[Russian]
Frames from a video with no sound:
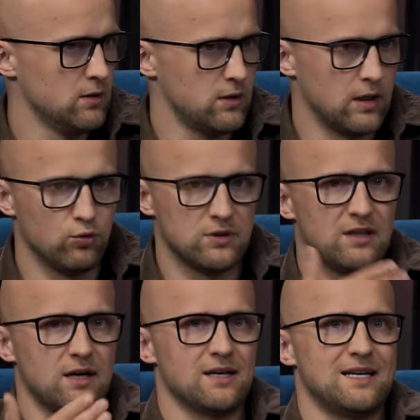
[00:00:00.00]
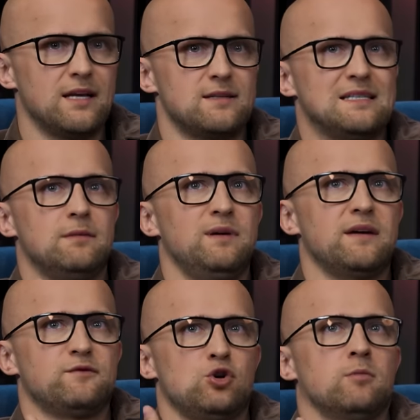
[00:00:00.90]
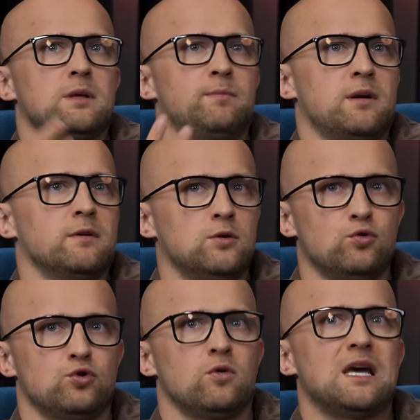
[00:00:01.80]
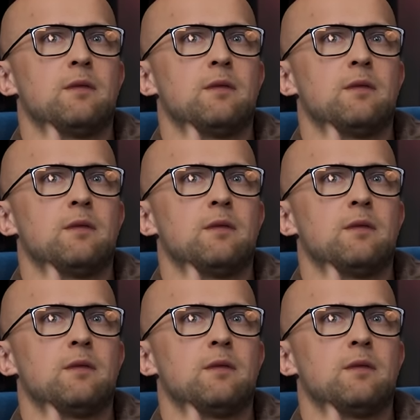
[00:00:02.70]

Как будто доказать себе в чем-то правоту, что я